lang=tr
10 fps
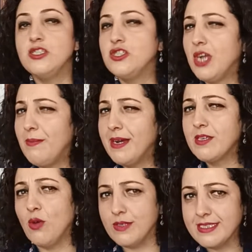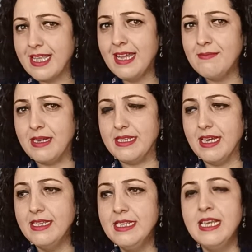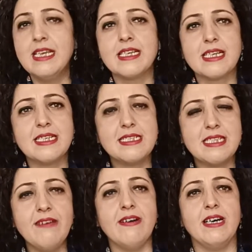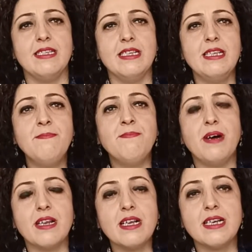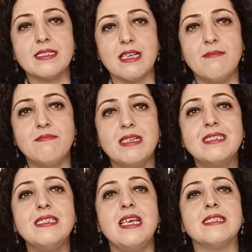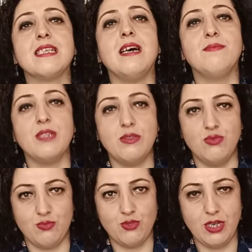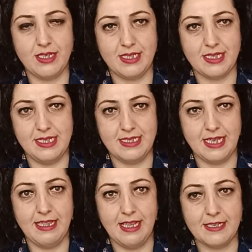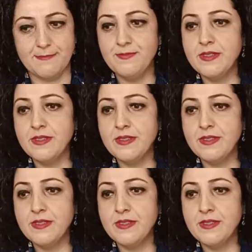çaba göstermeden kısa vadede para kazanmanın hesabına düşmüş artık insanlar.